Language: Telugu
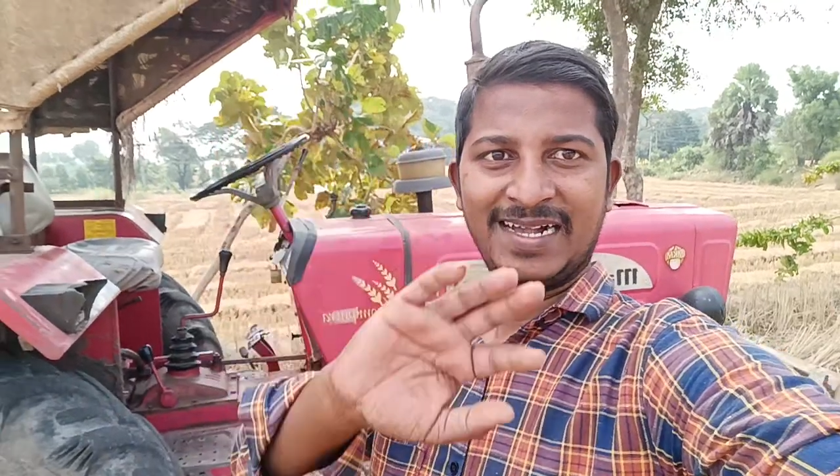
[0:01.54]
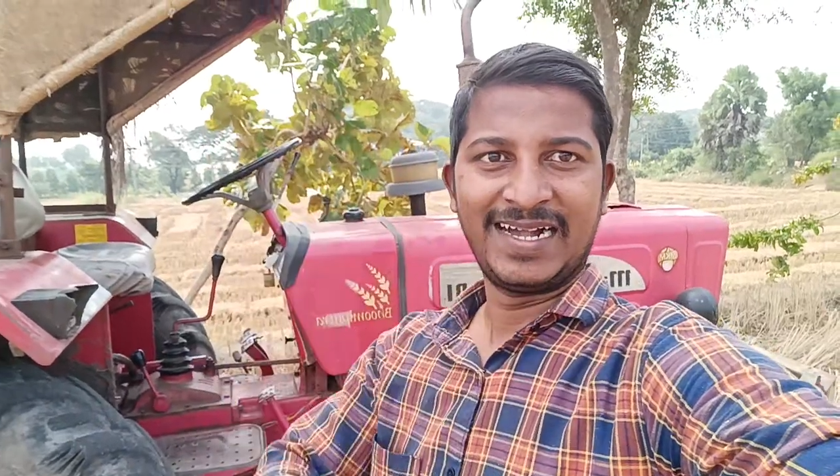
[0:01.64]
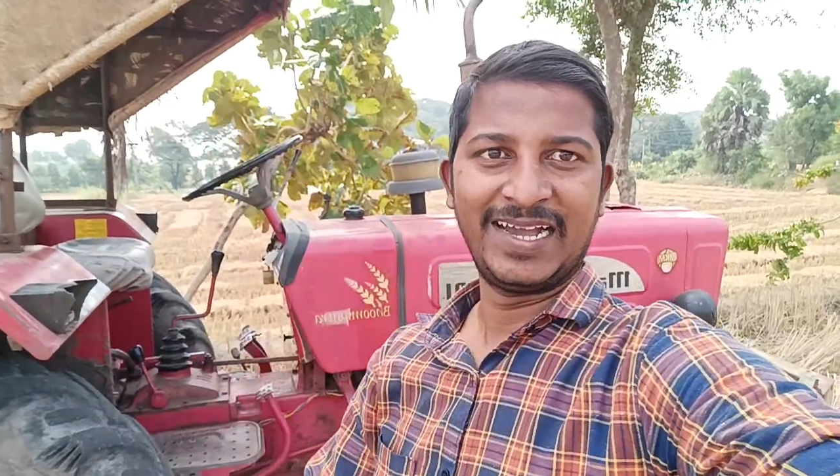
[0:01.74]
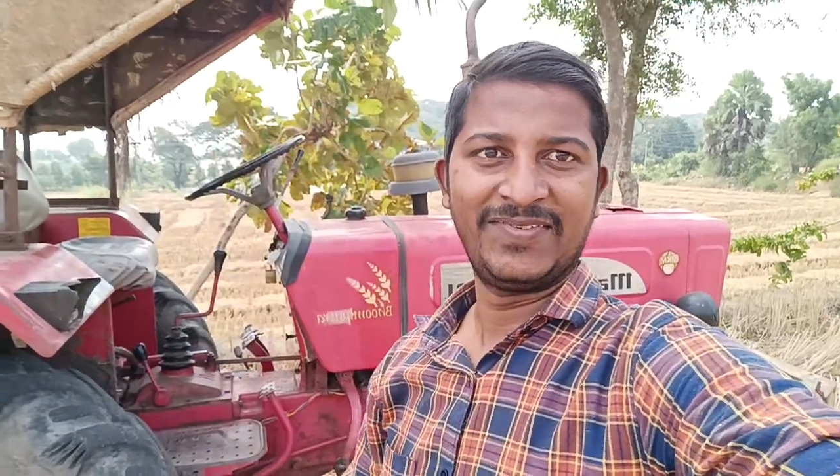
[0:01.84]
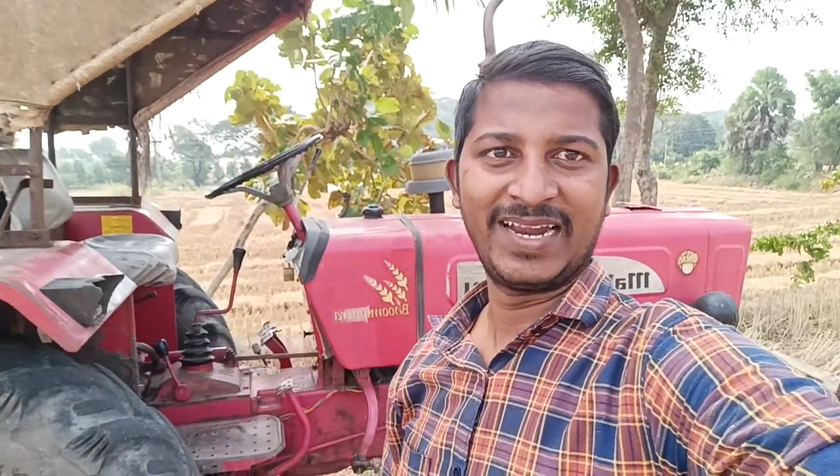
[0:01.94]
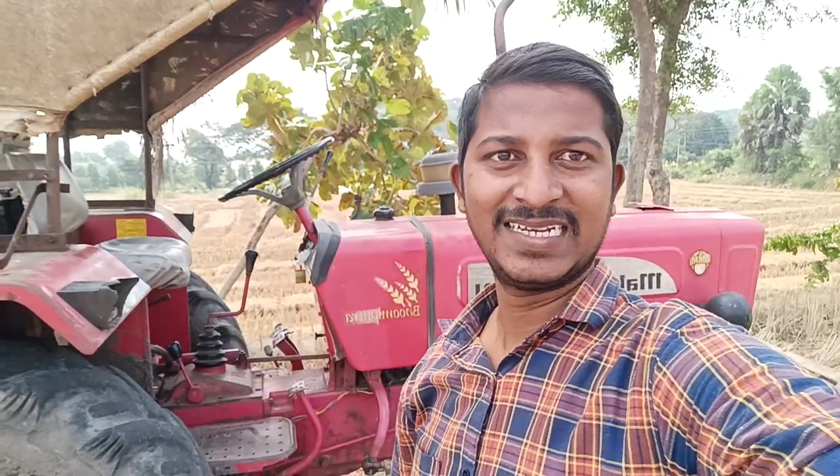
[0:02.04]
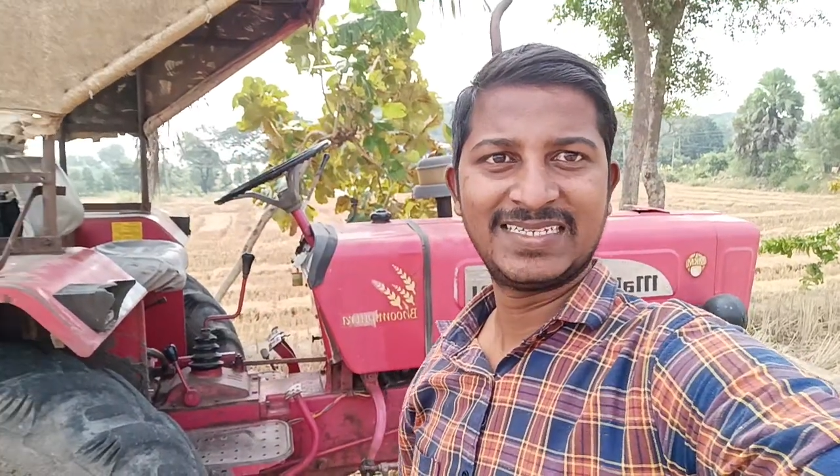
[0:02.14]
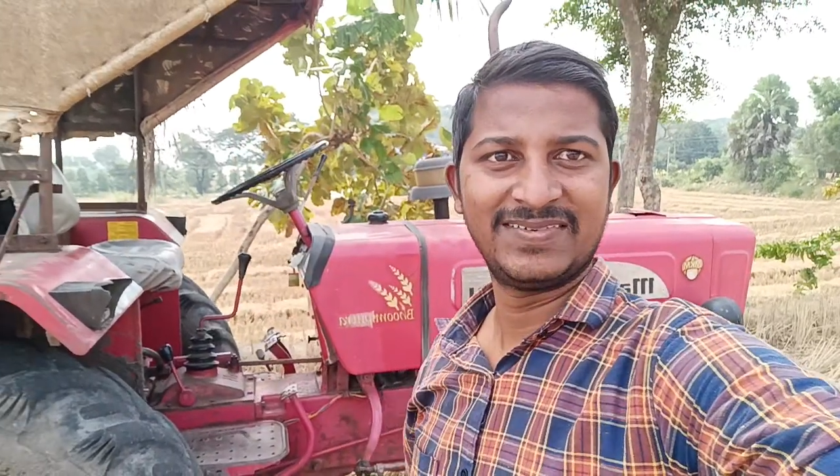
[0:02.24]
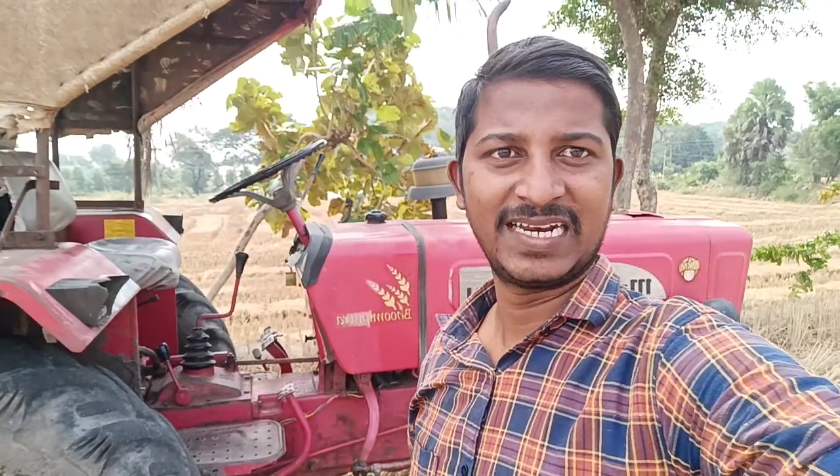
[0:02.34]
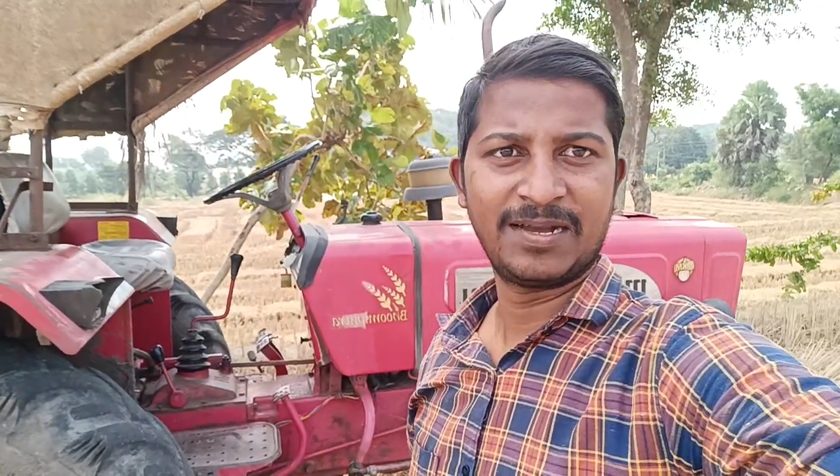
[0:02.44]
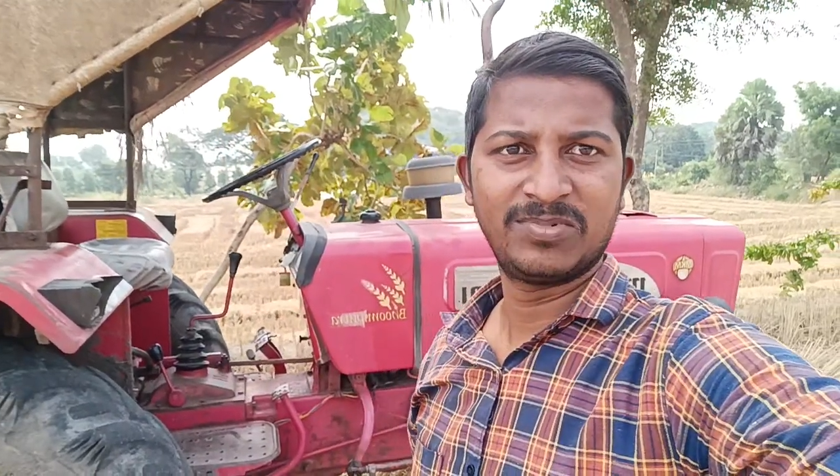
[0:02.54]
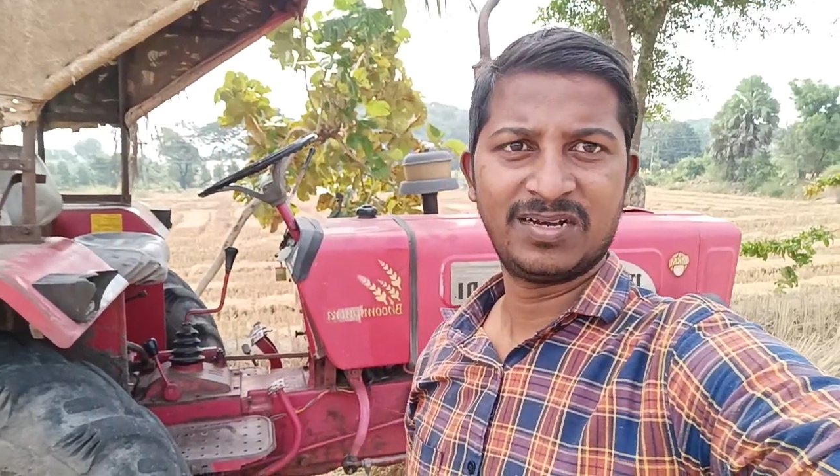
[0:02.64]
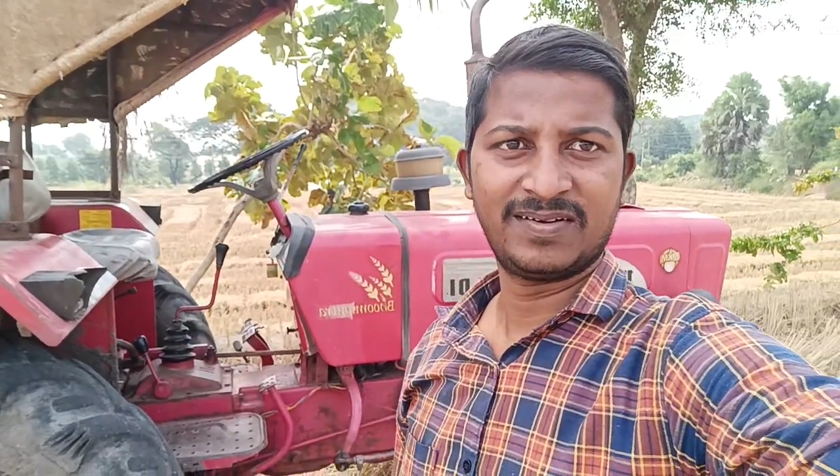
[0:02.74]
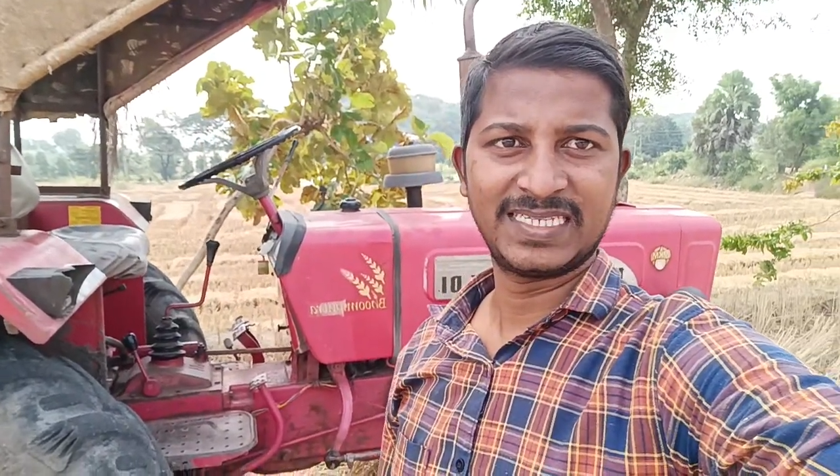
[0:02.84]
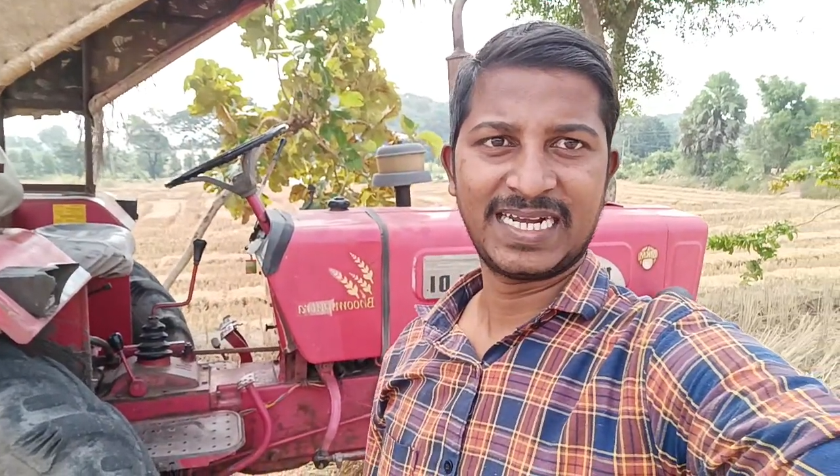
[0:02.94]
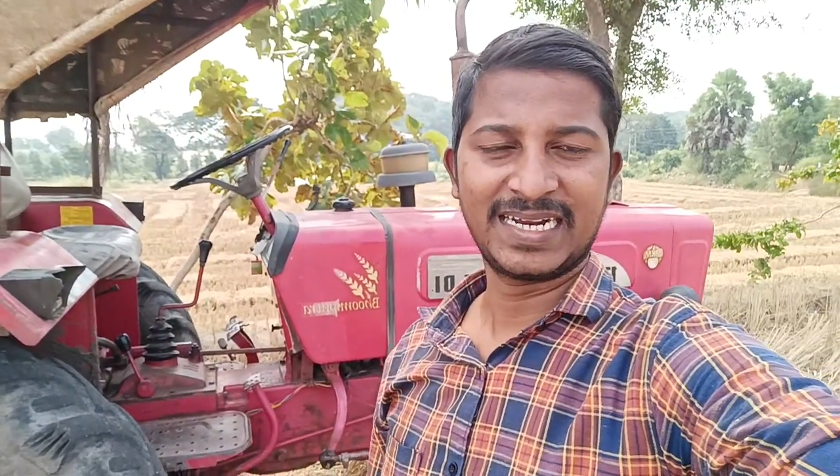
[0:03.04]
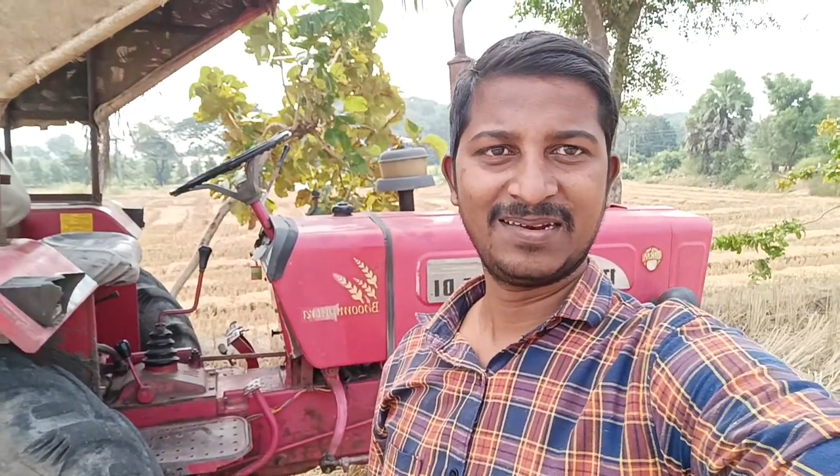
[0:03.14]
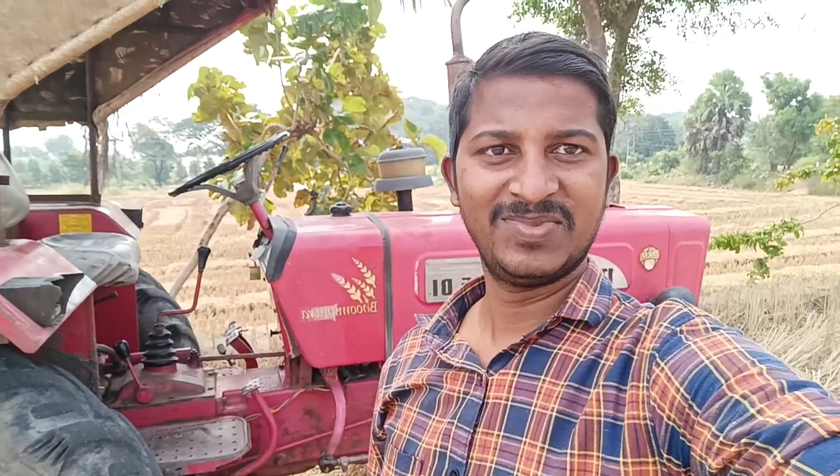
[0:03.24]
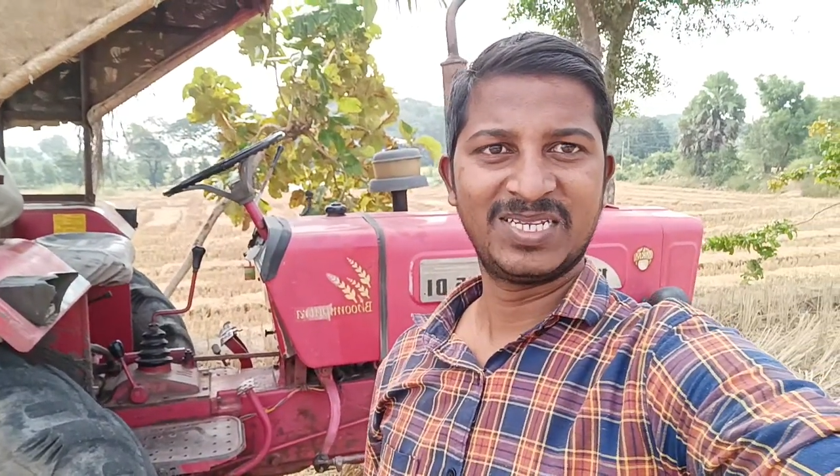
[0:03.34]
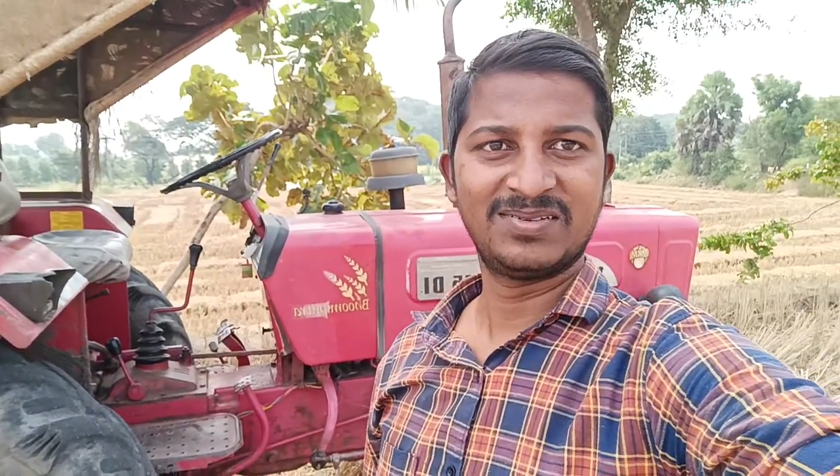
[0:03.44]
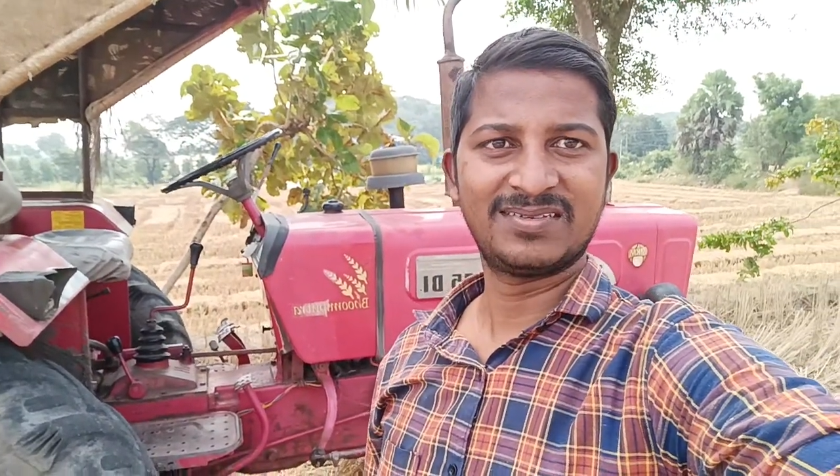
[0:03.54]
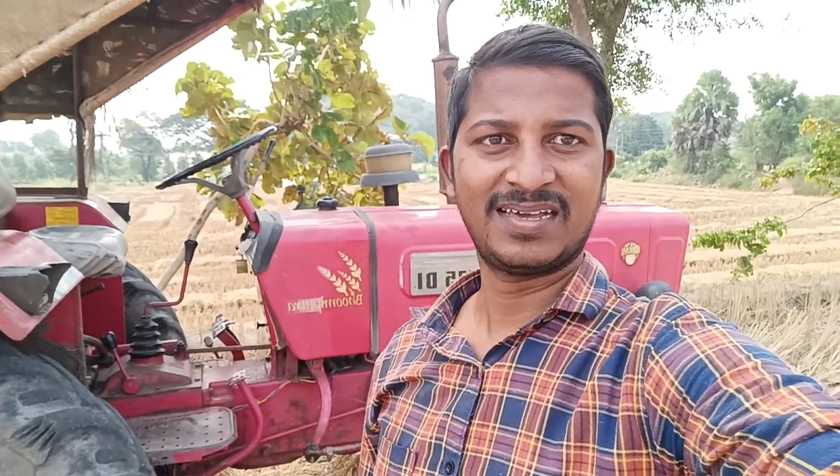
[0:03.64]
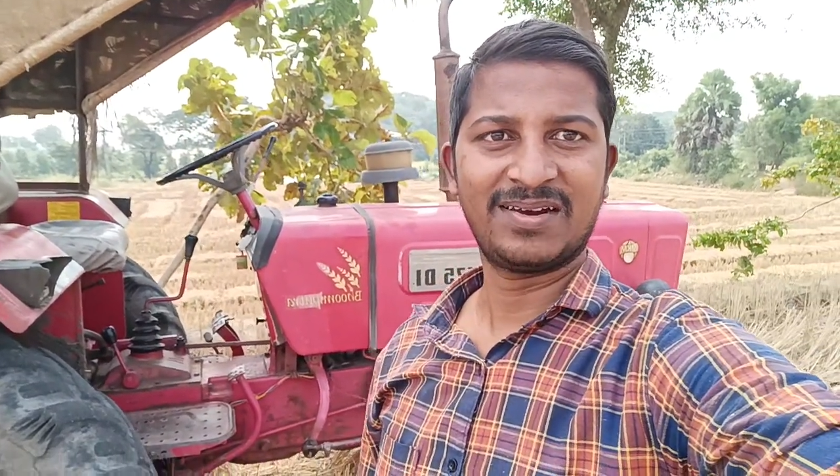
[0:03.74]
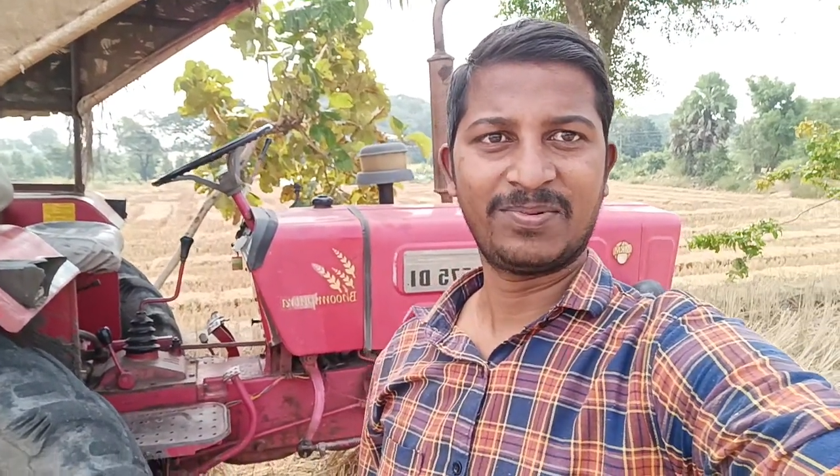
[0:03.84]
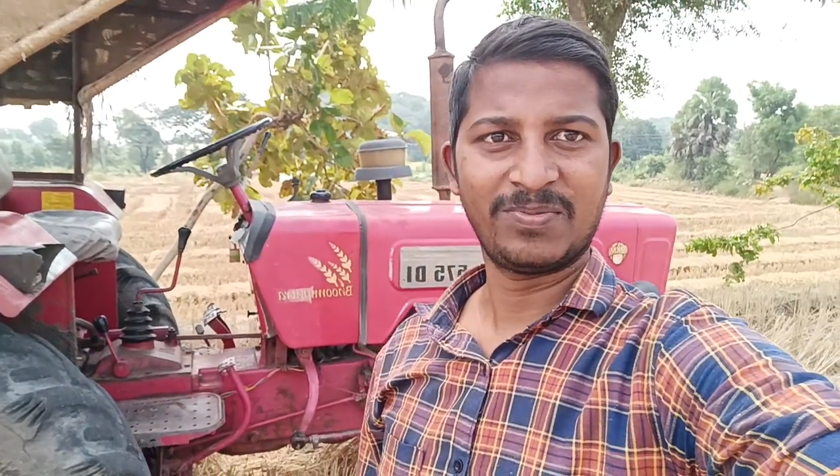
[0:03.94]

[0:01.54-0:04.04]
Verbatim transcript: హాయ్ ఫ్రెండ్స్ వెల్కమ్ టు అవర్ ఛానల్ మీరు చూస్తున్నారు